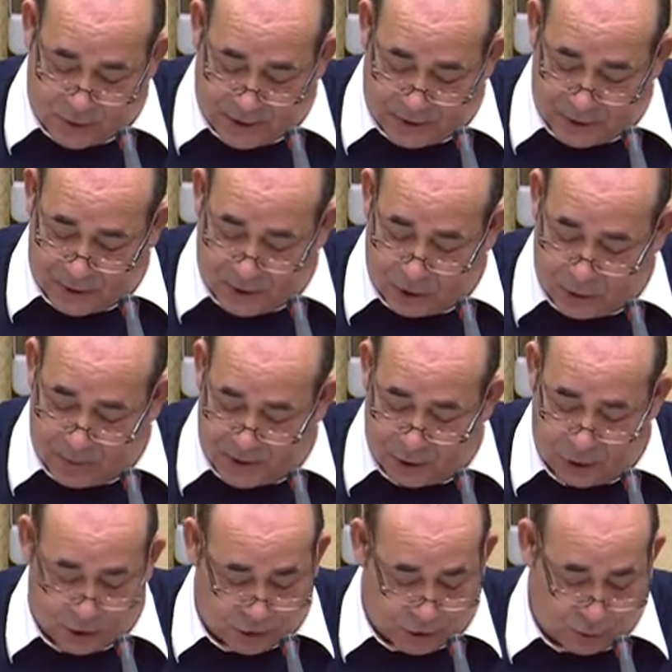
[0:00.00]
Educación del
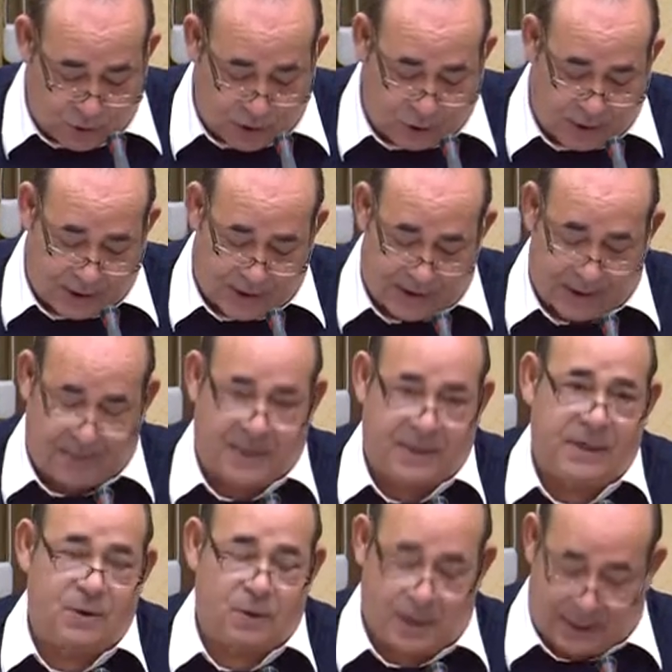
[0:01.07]
Gobierno de José Luis Rodríguez
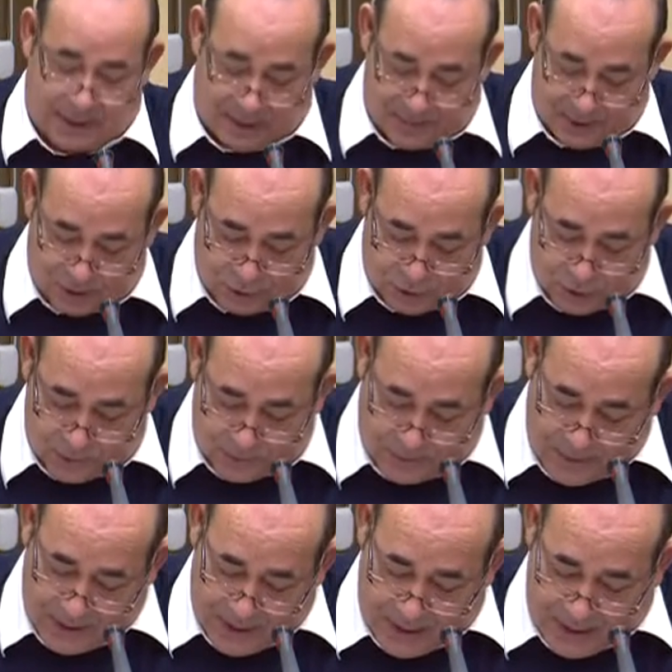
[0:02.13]
Zapatero, Ángel Gabilondo,